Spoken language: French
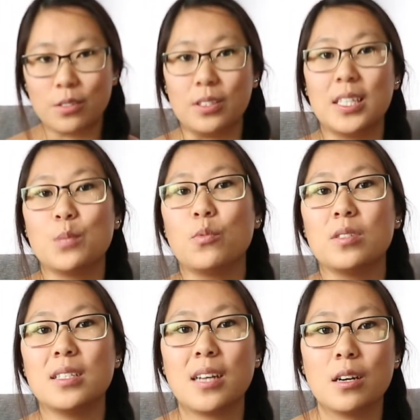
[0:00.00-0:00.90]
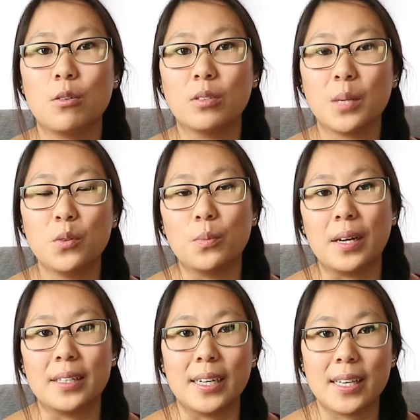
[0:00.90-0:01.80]
On était supposés se rencontrer pour
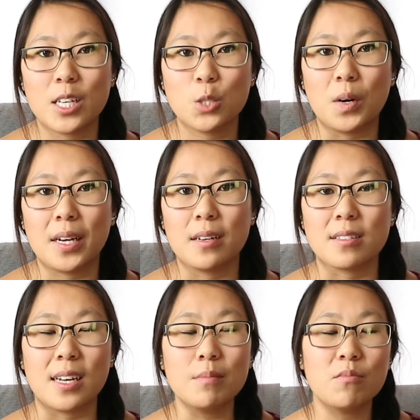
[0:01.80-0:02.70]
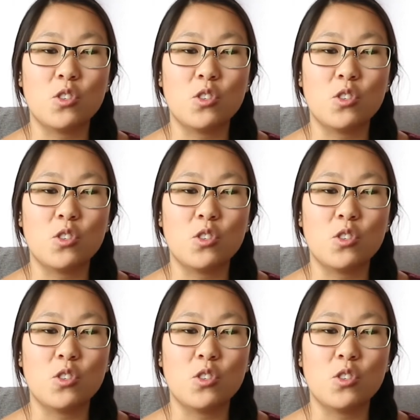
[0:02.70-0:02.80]
ma dernière soirée ensemble.